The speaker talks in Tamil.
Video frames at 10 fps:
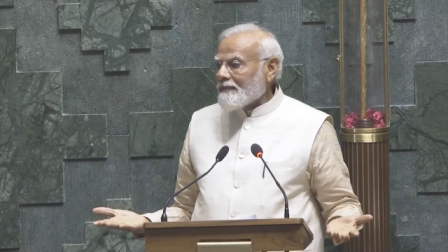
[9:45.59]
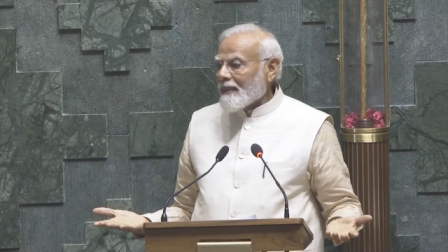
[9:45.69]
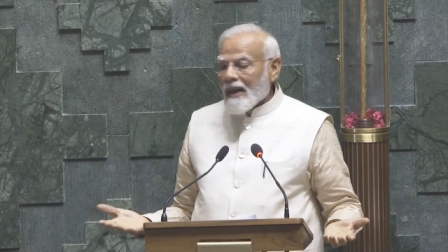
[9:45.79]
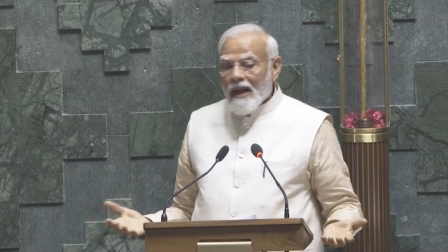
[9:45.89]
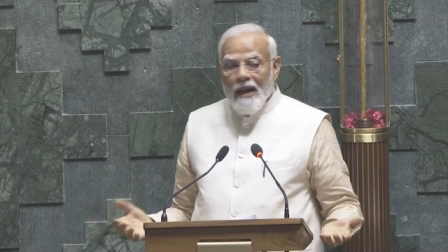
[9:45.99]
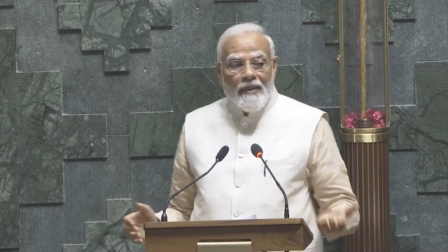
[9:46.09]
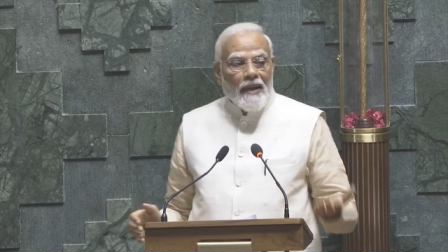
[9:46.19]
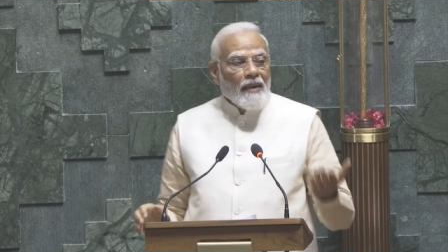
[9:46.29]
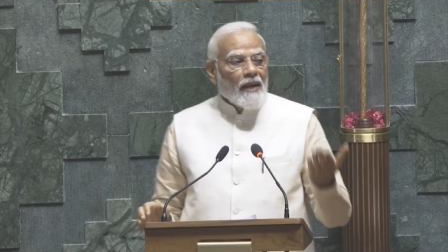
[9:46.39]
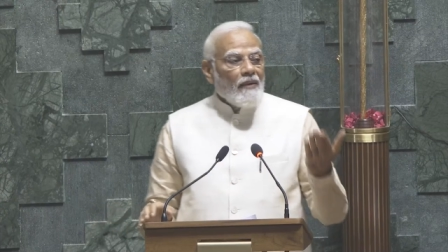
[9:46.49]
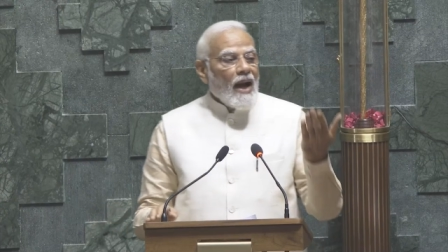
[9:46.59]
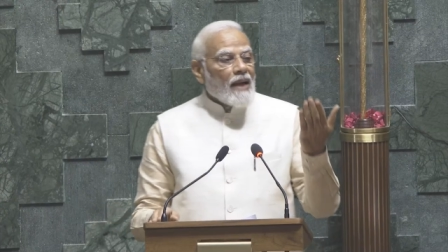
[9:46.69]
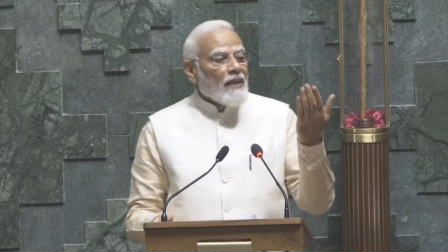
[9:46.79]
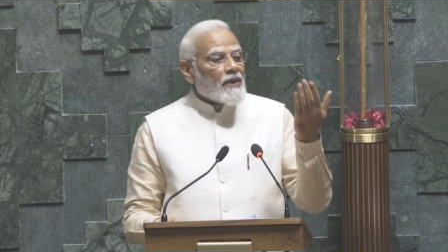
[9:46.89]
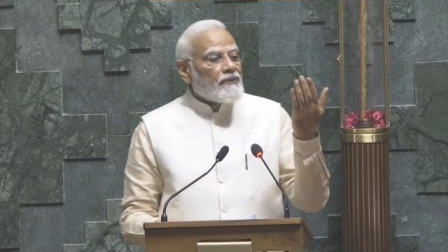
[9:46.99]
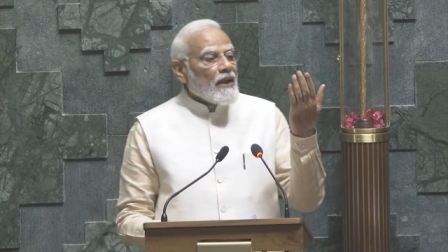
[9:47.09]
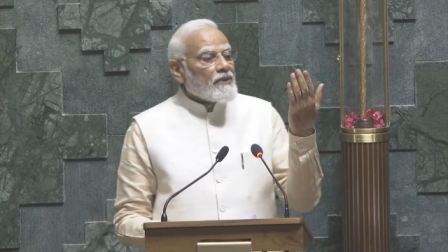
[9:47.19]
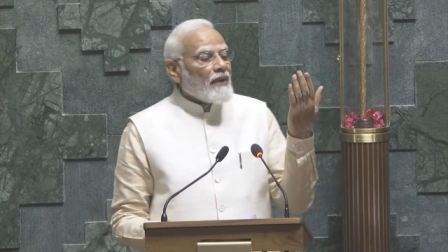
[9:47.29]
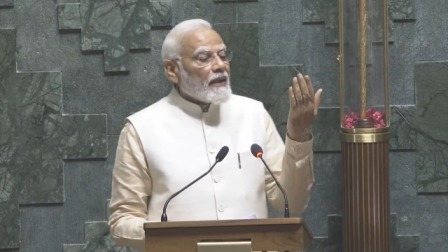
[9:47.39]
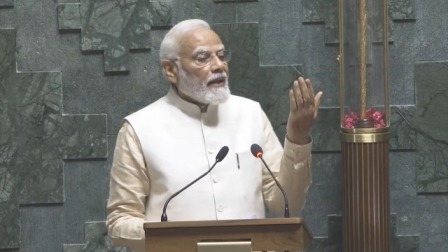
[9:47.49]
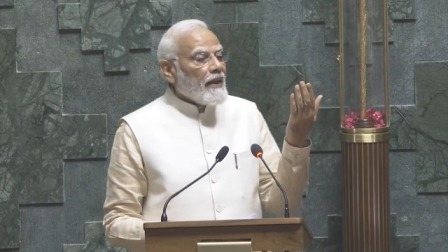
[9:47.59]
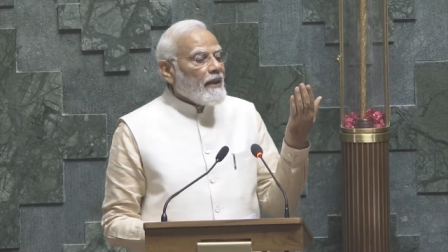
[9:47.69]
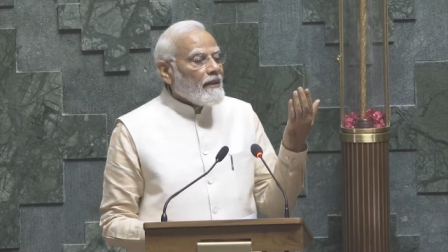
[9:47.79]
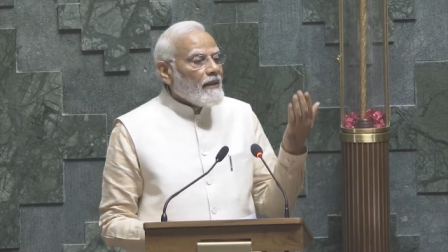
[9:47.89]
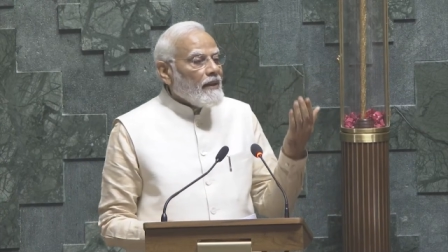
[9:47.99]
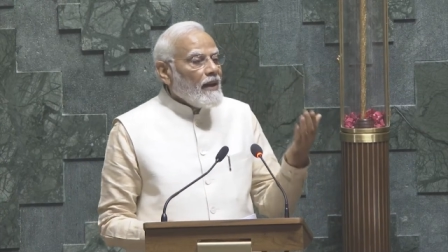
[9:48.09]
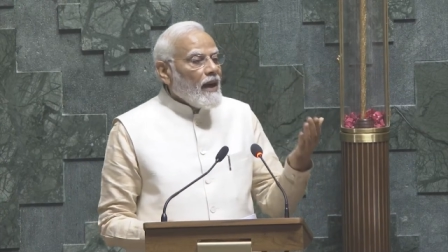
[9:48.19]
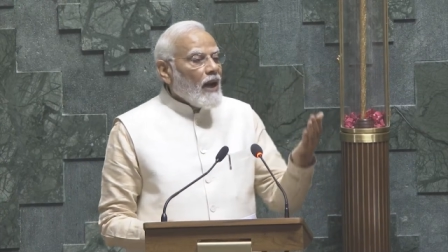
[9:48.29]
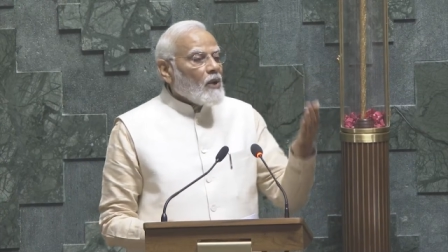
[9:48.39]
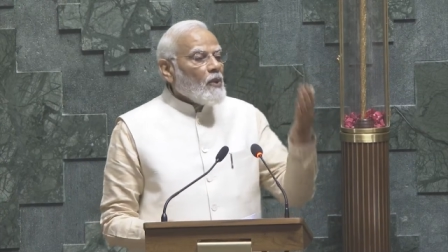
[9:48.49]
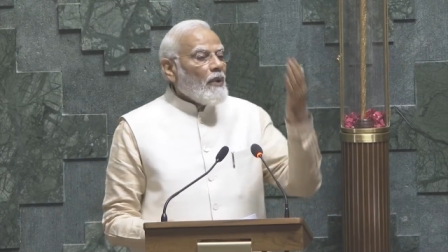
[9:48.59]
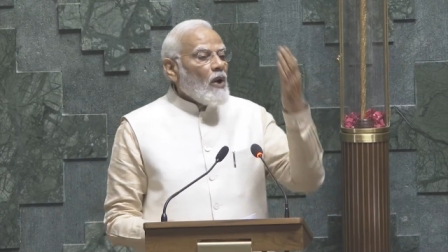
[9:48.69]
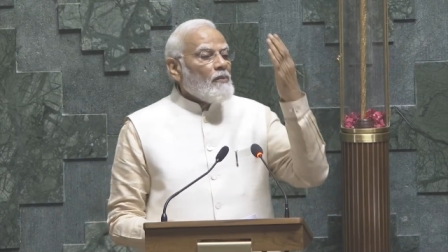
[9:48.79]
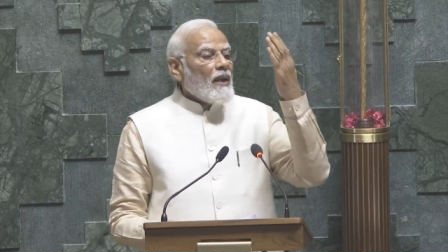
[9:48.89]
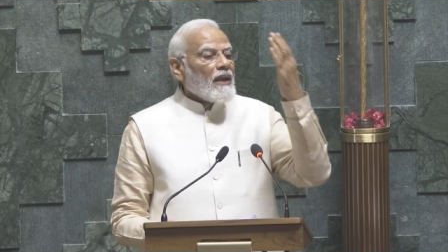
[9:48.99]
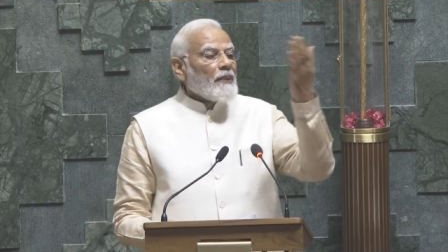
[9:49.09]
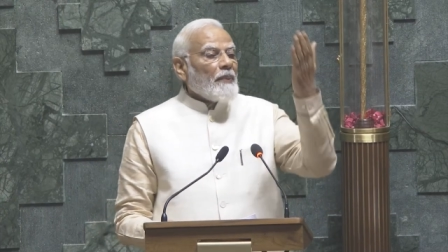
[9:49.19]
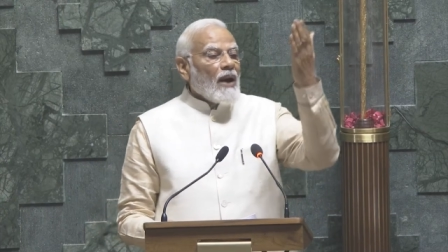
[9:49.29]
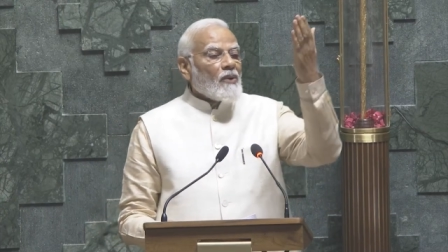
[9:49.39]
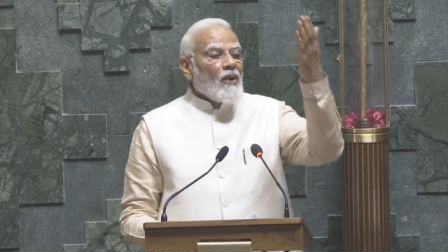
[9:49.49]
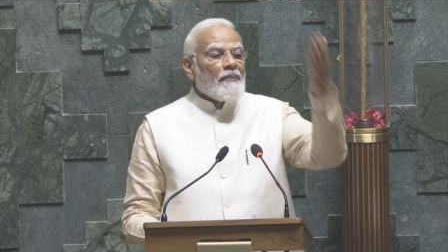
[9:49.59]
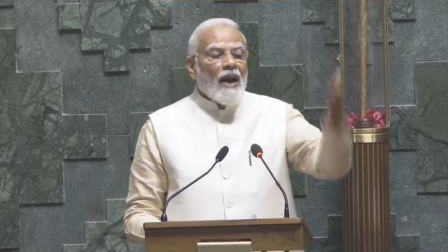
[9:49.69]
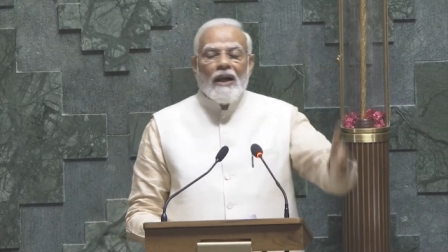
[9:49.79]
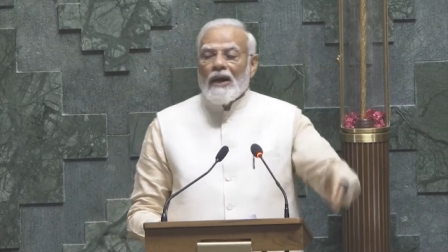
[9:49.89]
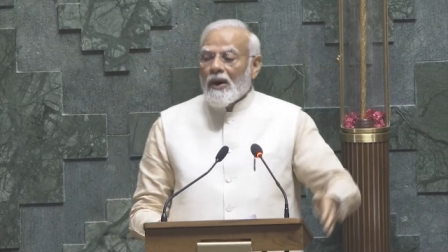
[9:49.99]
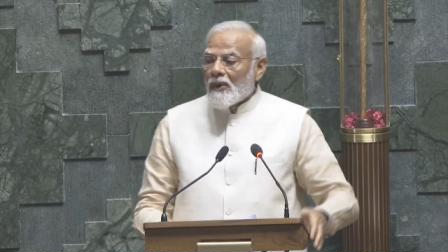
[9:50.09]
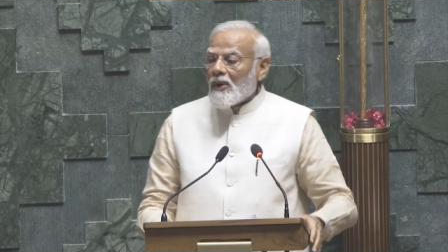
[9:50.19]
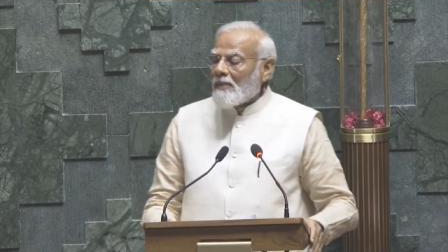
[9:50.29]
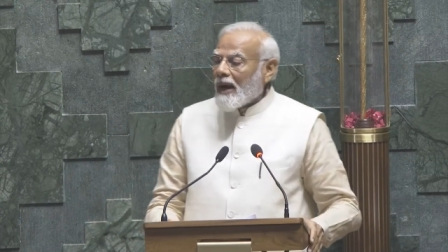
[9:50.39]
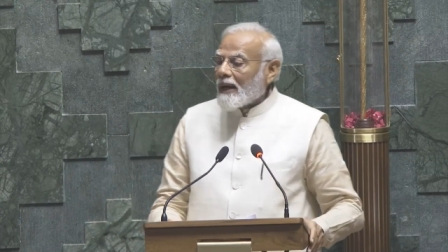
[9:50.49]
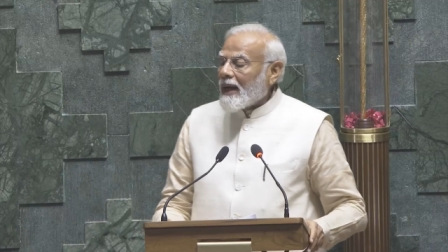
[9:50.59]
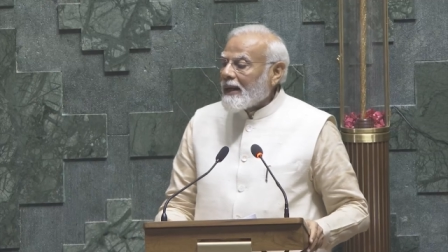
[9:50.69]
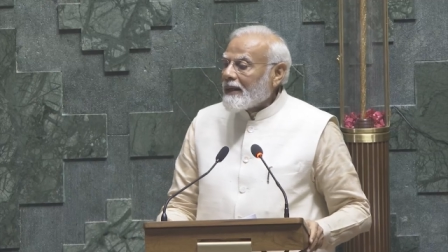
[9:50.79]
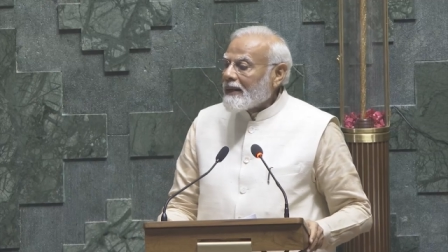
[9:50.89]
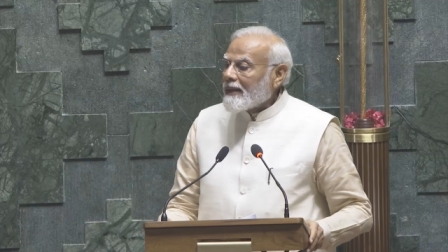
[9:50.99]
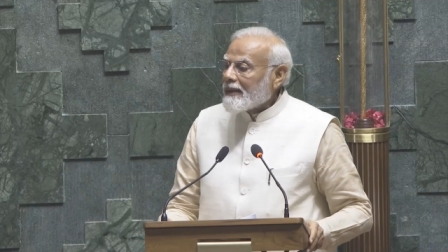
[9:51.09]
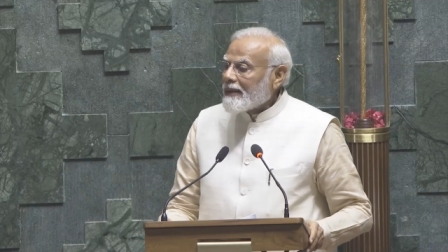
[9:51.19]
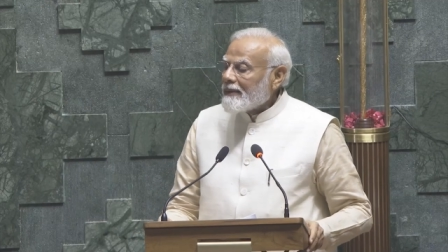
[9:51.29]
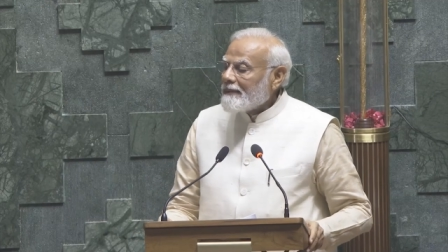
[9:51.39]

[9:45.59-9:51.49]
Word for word: நாம் எல்லாம் பகவான் பசவேஸ்வரரின் அனுபவ மண்டபத்தை நமது கௌரவமாக கொண்டிருக்கிறோம்